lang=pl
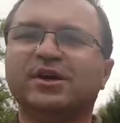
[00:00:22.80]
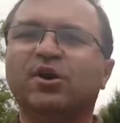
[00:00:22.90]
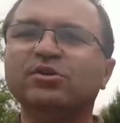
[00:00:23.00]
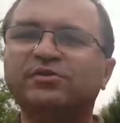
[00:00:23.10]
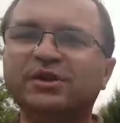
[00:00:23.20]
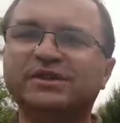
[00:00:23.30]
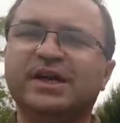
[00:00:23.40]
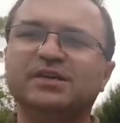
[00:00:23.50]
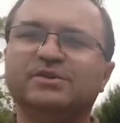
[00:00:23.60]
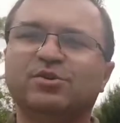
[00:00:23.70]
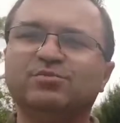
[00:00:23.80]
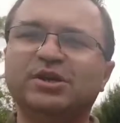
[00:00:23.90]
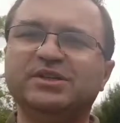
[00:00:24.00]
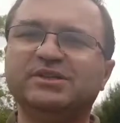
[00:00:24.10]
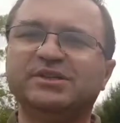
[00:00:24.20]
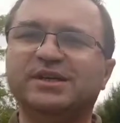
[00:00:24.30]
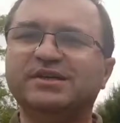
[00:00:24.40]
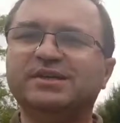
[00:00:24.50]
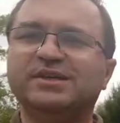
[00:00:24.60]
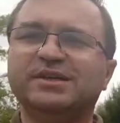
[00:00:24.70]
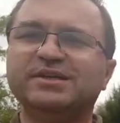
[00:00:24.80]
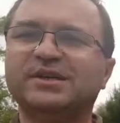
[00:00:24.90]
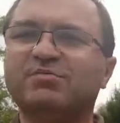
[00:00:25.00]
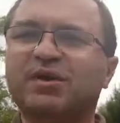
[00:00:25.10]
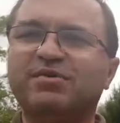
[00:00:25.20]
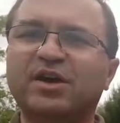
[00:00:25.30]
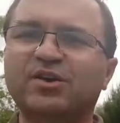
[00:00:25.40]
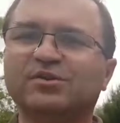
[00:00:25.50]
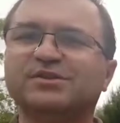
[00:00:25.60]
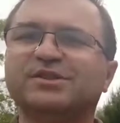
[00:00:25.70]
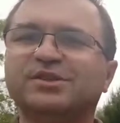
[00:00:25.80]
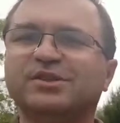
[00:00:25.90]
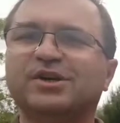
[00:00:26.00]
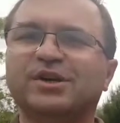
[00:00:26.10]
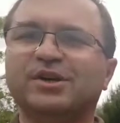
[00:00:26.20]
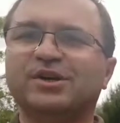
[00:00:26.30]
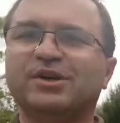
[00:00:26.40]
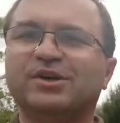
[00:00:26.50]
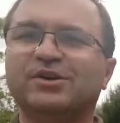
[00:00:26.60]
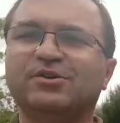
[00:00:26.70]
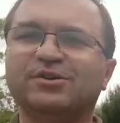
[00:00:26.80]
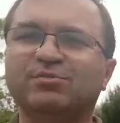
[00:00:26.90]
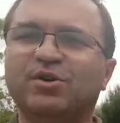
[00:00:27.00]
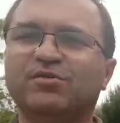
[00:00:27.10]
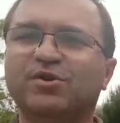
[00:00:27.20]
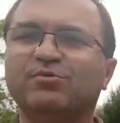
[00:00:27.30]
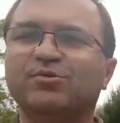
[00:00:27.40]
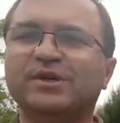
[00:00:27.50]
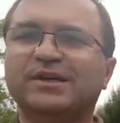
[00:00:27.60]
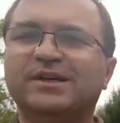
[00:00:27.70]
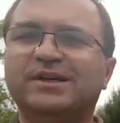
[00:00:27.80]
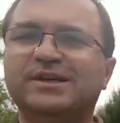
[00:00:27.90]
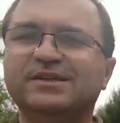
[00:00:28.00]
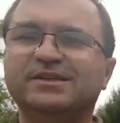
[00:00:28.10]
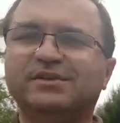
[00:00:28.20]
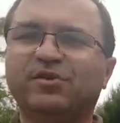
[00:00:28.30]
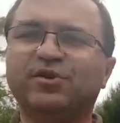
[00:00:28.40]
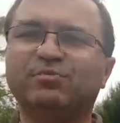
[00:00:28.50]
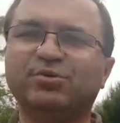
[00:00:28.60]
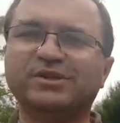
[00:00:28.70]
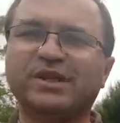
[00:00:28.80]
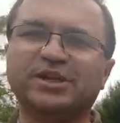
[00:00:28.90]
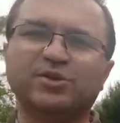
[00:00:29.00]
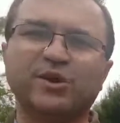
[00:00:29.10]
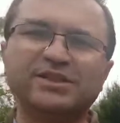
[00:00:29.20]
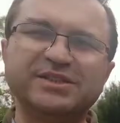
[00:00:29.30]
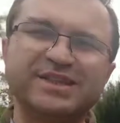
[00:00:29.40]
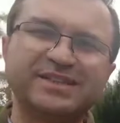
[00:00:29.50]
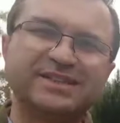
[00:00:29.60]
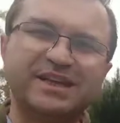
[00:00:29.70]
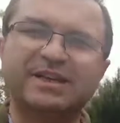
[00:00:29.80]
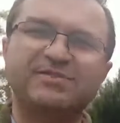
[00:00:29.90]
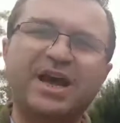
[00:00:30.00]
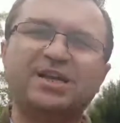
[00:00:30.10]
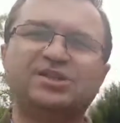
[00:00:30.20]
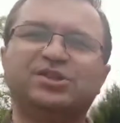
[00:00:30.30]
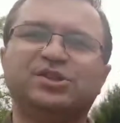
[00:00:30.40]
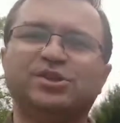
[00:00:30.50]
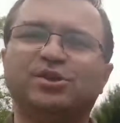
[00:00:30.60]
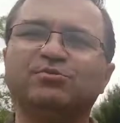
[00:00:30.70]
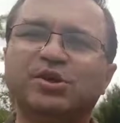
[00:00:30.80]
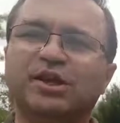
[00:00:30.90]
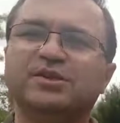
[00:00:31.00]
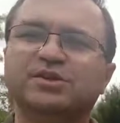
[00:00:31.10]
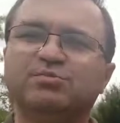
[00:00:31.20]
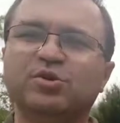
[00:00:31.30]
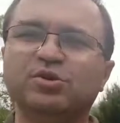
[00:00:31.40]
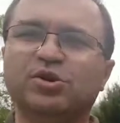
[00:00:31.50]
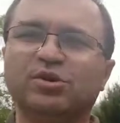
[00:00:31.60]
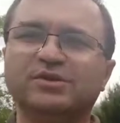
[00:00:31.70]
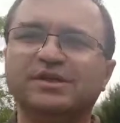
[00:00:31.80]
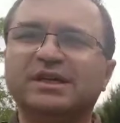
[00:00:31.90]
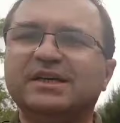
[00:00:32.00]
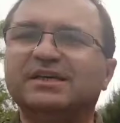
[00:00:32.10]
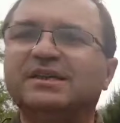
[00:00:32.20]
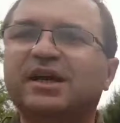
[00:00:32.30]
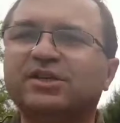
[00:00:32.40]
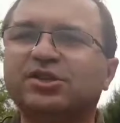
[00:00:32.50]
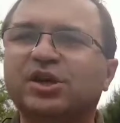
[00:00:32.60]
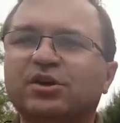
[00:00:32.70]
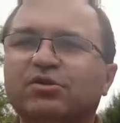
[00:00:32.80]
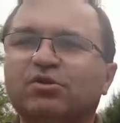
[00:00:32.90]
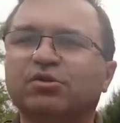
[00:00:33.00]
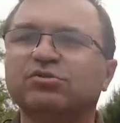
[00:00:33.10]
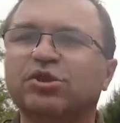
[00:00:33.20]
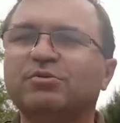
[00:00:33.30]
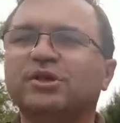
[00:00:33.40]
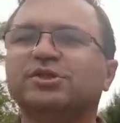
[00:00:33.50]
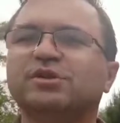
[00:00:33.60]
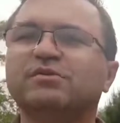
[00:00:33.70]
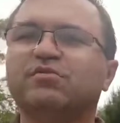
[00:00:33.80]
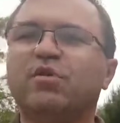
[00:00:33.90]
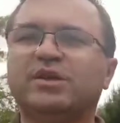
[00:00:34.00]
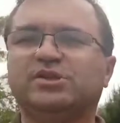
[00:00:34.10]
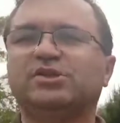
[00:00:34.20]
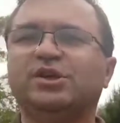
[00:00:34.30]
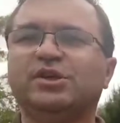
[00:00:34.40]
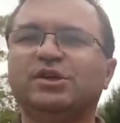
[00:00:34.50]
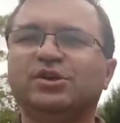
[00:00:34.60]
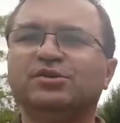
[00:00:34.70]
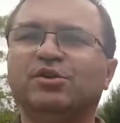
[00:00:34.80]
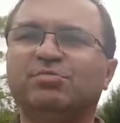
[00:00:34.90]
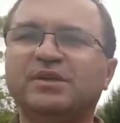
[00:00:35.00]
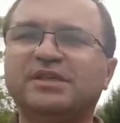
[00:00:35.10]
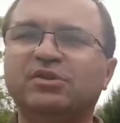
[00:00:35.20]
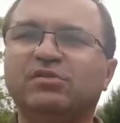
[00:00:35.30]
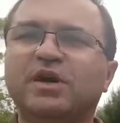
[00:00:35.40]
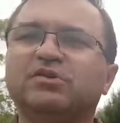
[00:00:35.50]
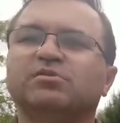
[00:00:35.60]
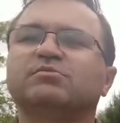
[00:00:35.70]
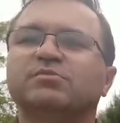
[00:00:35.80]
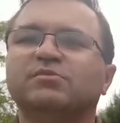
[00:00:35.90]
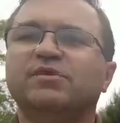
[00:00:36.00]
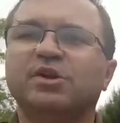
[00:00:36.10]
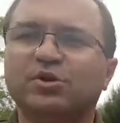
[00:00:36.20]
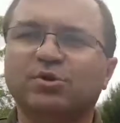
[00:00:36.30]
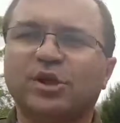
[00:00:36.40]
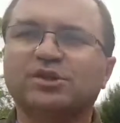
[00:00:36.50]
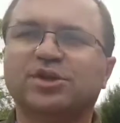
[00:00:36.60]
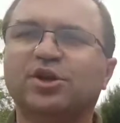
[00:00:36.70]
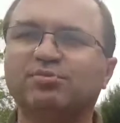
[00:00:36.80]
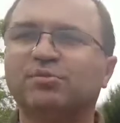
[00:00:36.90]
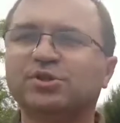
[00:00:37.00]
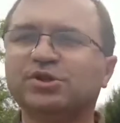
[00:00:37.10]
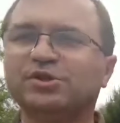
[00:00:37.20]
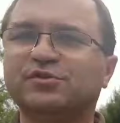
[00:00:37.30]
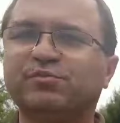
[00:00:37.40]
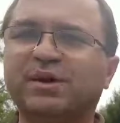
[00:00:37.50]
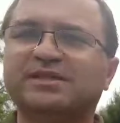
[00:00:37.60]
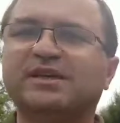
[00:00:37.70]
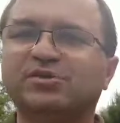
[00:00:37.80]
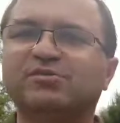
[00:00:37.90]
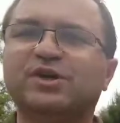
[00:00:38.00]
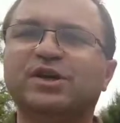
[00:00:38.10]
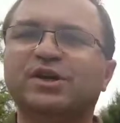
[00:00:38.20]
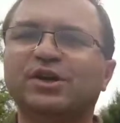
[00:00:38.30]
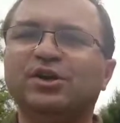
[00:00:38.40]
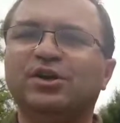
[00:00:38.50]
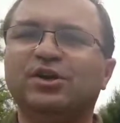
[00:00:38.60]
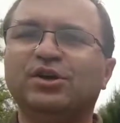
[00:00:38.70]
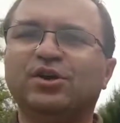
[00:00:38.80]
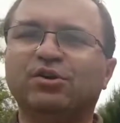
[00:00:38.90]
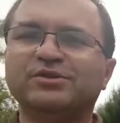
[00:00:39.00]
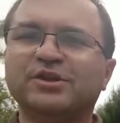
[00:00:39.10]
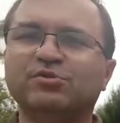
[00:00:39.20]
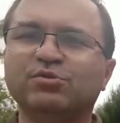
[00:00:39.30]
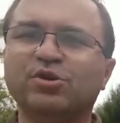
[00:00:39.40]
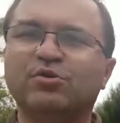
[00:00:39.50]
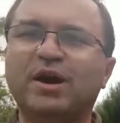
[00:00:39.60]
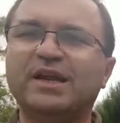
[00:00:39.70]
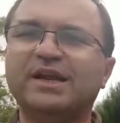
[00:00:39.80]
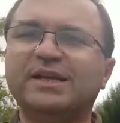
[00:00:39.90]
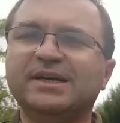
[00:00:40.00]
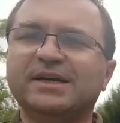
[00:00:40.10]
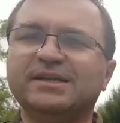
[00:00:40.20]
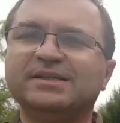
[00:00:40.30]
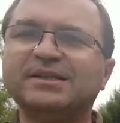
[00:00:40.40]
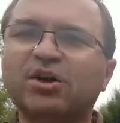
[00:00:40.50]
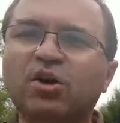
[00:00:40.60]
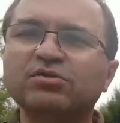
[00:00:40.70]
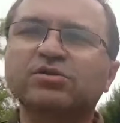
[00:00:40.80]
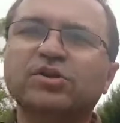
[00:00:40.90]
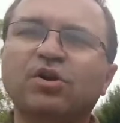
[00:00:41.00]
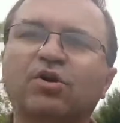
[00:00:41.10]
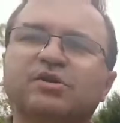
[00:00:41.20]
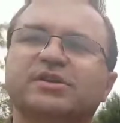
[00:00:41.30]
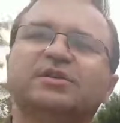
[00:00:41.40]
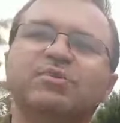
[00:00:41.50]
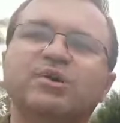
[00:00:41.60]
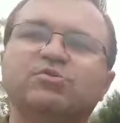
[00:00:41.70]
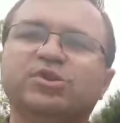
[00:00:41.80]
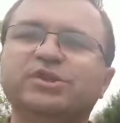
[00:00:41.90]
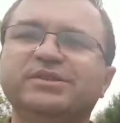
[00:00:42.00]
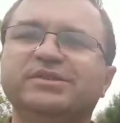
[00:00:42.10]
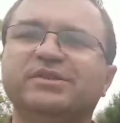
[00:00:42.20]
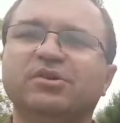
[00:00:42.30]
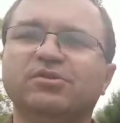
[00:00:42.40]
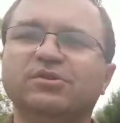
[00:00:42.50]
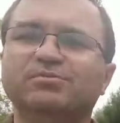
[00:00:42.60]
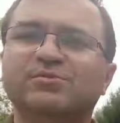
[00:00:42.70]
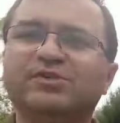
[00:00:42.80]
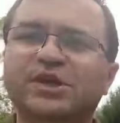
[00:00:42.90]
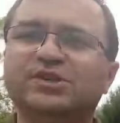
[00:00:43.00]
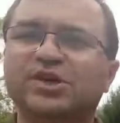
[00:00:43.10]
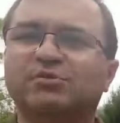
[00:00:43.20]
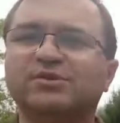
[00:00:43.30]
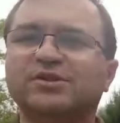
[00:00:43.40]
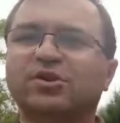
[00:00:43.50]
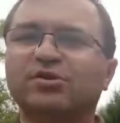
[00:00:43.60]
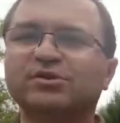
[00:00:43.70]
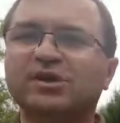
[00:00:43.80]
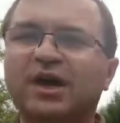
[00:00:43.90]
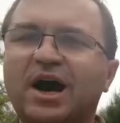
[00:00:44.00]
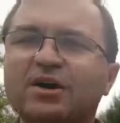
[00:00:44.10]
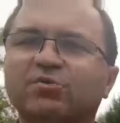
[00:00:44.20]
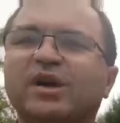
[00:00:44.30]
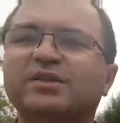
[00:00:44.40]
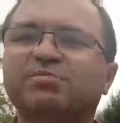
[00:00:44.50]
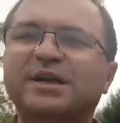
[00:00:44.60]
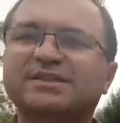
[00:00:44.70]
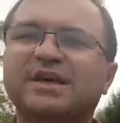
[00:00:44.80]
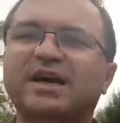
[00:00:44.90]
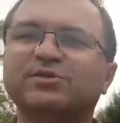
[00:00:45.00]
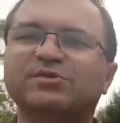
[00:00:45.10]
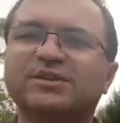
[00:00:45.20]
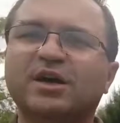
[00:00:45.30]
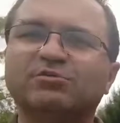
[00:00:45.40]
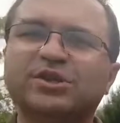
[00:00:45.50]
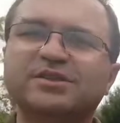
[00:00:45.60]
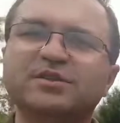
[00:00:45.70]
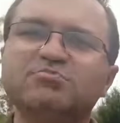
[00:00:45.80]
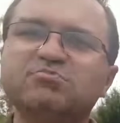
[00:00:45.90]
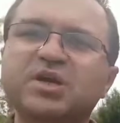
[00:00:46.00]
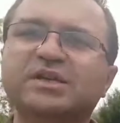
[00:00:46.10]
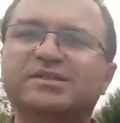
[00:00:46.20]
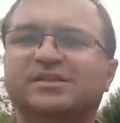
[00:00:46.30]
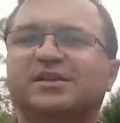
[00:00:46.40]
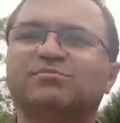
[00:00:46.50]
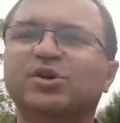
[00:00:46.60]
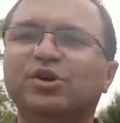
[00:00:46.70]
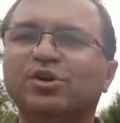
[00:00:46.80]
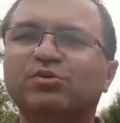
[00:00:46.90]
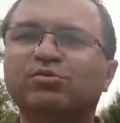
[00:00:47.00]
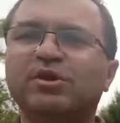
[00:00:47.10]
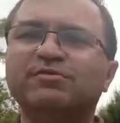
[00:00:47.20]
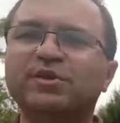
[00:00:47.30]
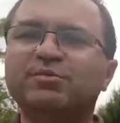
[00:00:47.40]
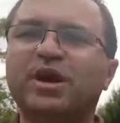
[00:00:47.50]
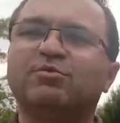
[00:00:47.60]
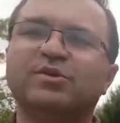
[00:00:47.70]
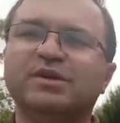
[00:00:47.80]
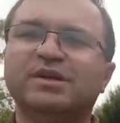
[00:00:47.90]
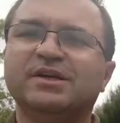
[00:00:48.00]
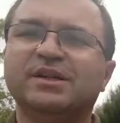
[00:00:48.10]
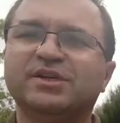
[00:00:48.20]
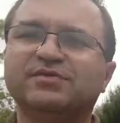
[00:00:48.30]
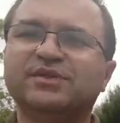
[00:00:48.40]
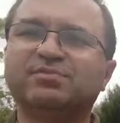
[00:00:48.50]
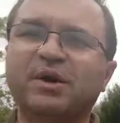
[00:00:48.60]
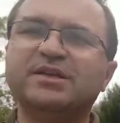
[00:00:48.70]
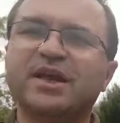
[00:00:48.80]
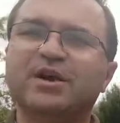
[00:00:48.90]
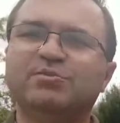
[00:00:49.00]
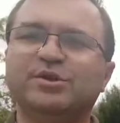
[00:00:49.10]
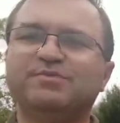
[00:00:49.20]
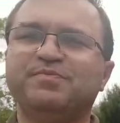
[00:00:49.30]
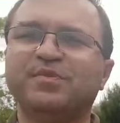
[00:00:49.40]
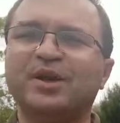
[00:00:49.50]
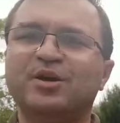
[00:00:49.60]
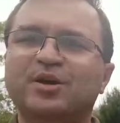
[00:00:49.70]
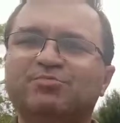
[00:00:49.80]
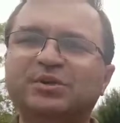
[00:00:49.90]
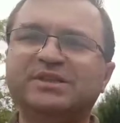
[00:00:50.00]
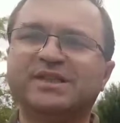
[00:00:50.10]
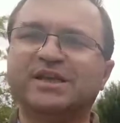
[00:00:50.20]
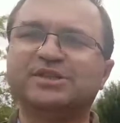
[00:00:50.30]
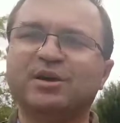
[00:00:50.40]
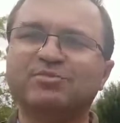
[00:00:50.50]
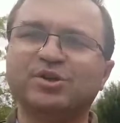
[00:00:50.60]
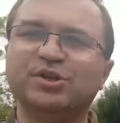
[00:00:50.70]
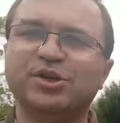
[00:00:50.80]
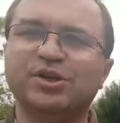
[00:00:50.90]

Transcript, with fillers: odwiedzali to miejsce i zabawiający ich e, rozmową E, i swoją postacią. A czy zastanawialiście się kiedyś, moi drodzy, dlaczego koziołek szedł właśnie do Pacanowa? No, wiadomo dlaczego, bo przecież w Pacanowie e, kozykują, ale skąd Kornel Makuszyński o tym wiedział? Skąd akurat Pacanów stał się tym miejscem, które wybrał nasz wspaniały e, pisarz, aby